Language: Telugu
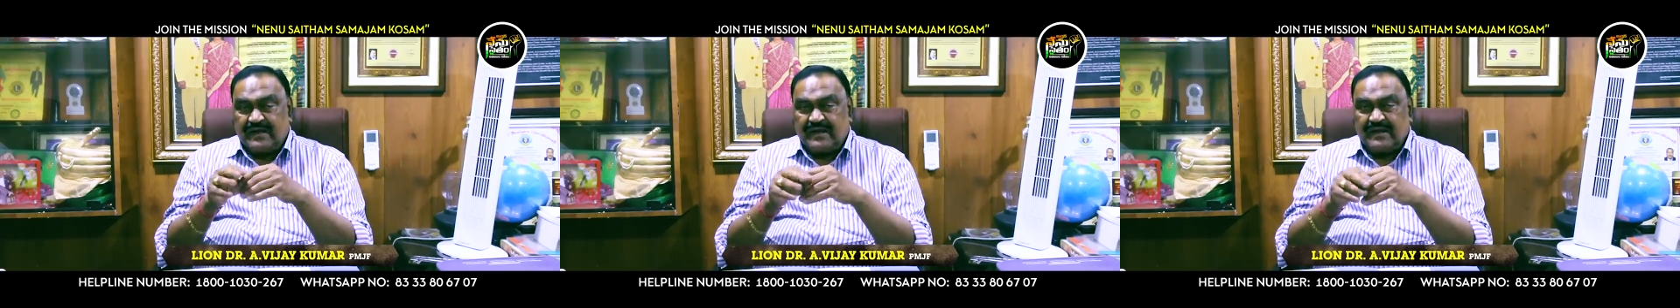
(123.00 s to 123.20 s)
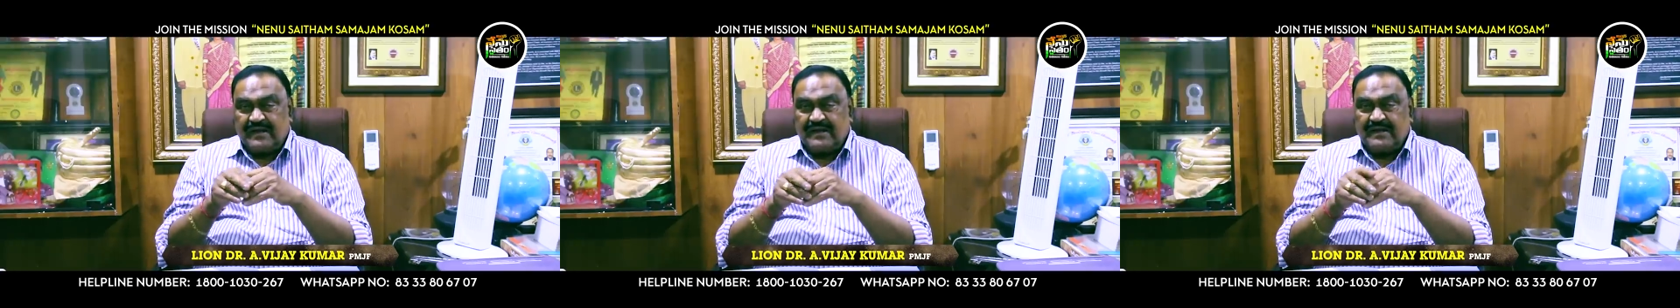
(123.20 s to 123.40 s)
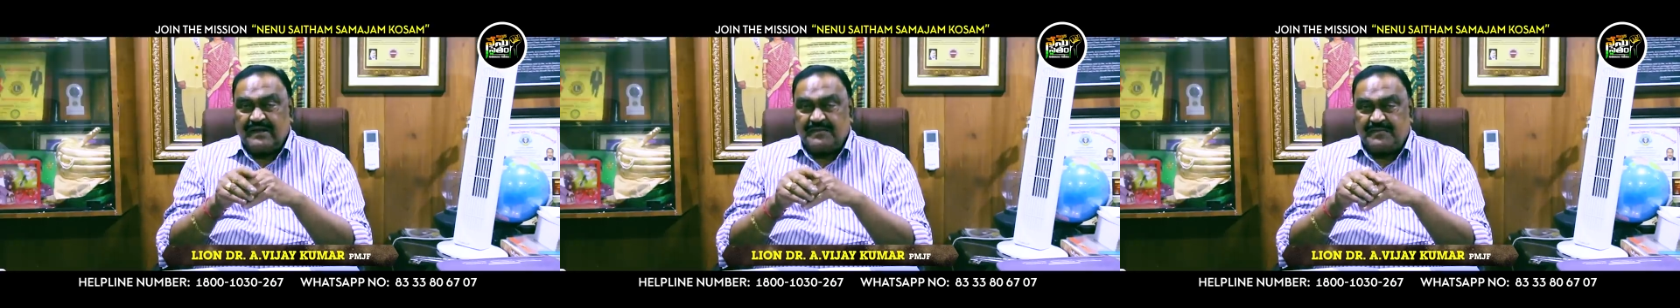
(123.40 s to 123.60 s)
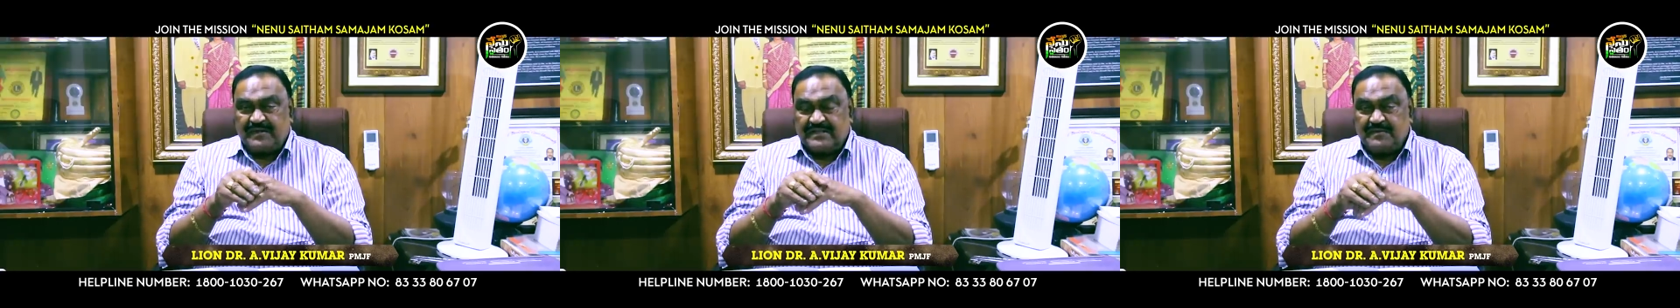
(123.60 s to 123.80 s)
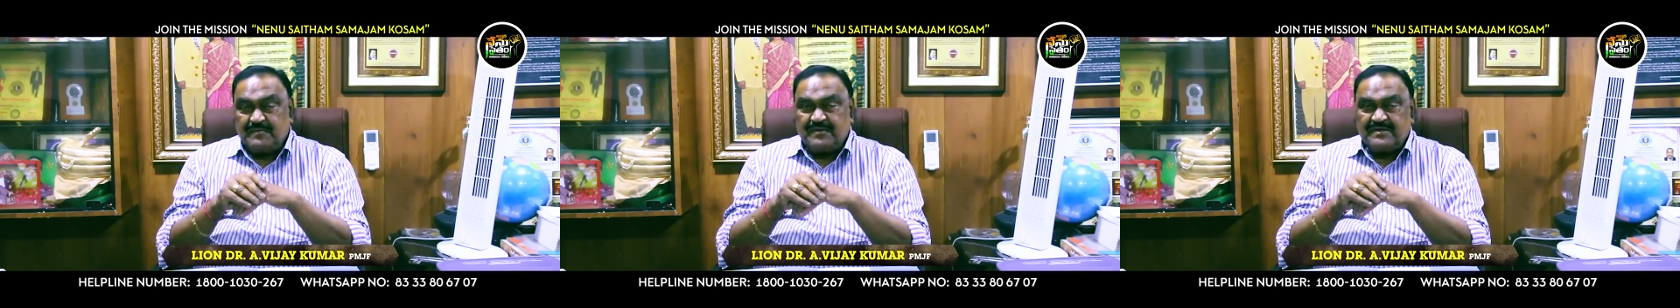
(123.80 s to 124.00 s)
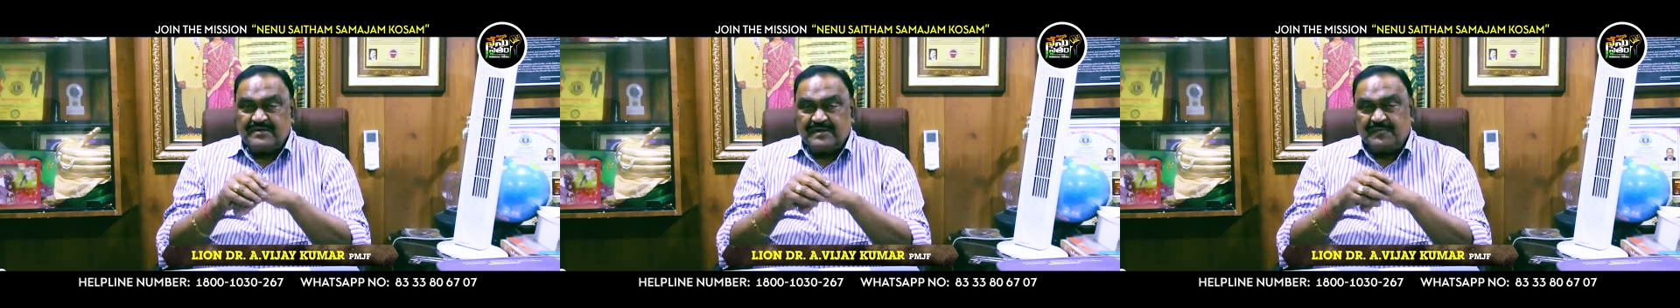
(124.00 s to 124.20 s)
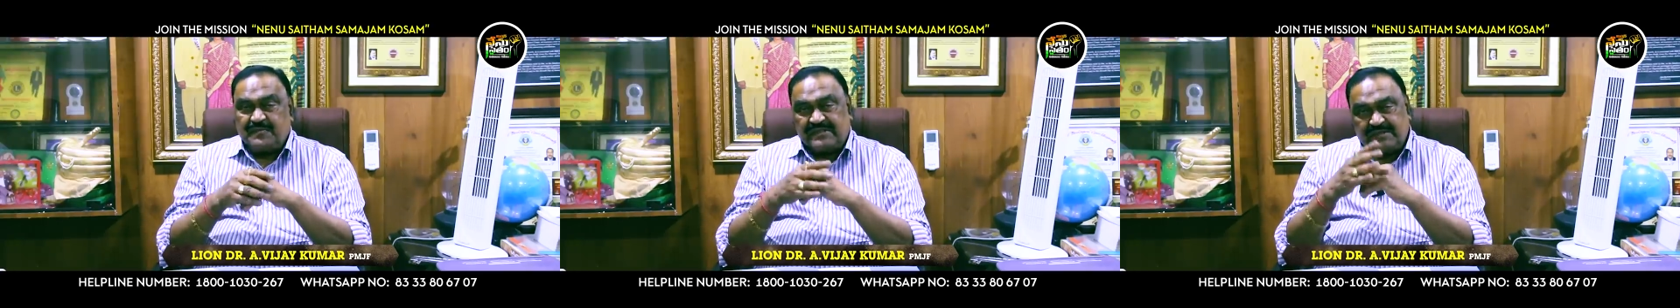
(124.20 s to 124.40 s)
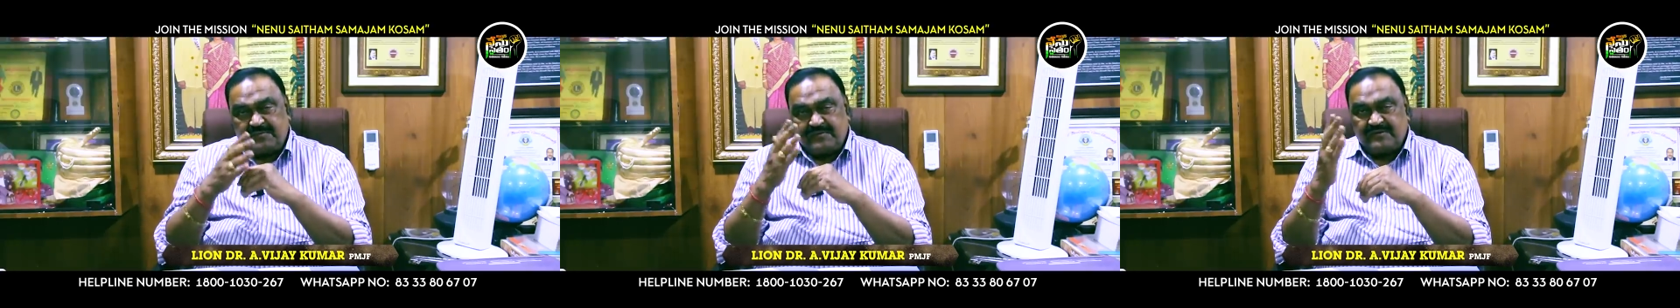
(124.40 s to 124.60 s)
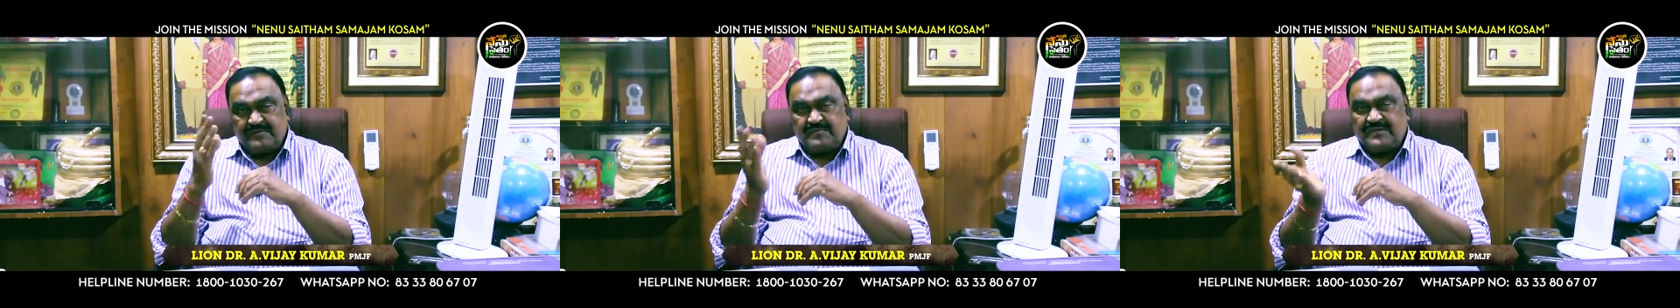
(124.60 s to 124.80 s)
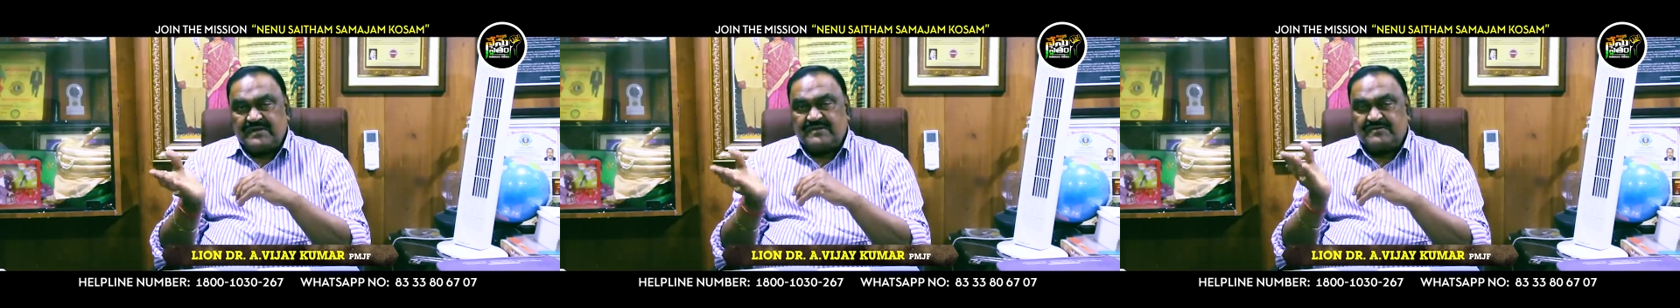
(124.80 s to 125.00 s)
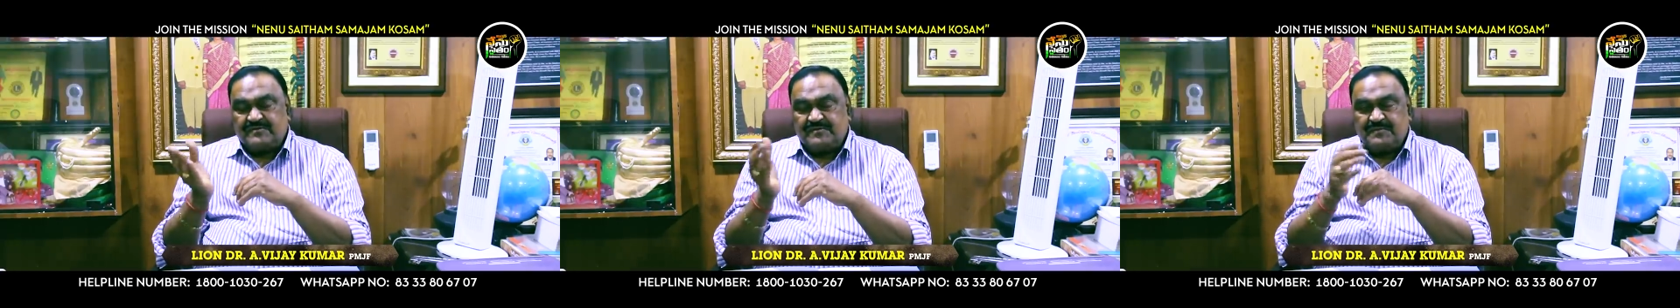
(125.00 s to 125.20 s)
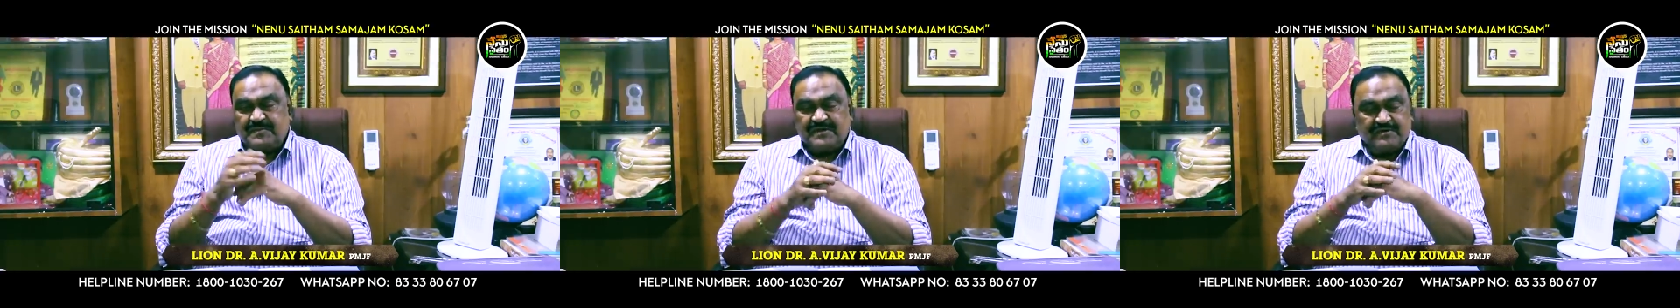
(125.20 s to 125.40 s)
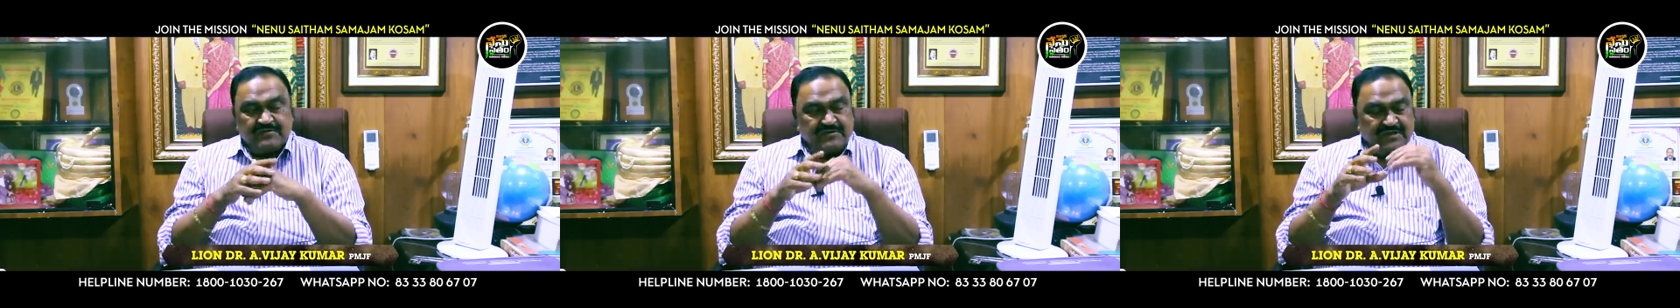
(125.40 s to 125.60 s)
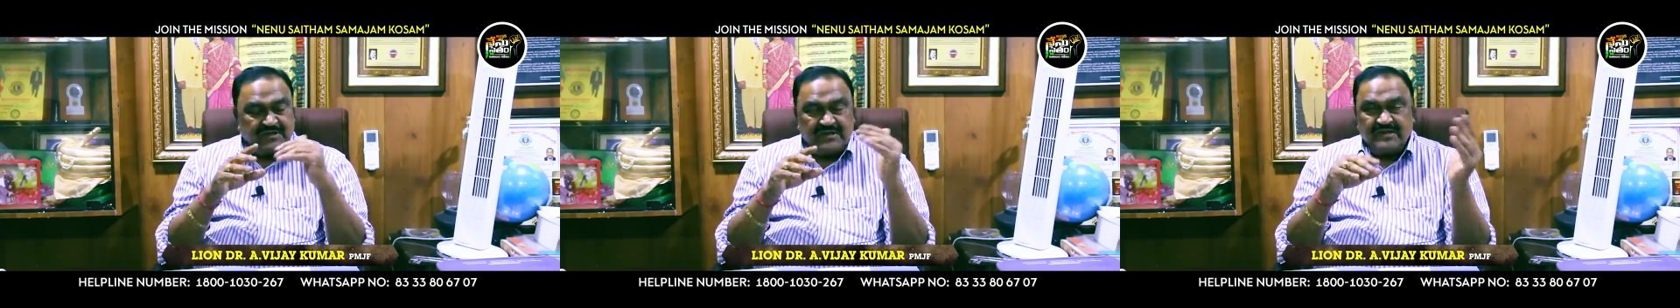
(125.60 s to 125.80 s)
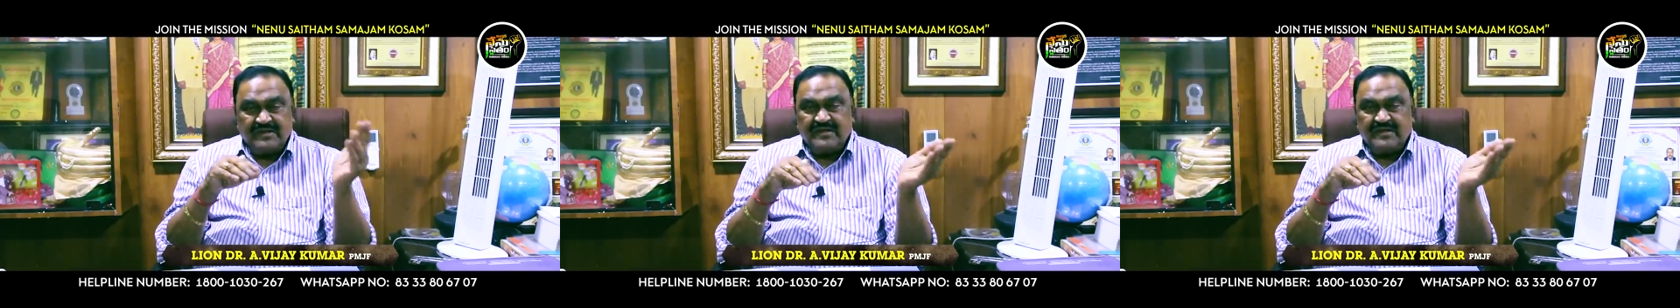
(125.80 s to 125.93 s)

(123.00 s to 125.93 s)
అలాంటి పెద్ద మనుషులకి పెద్ద మనసులను పెట్టుకుని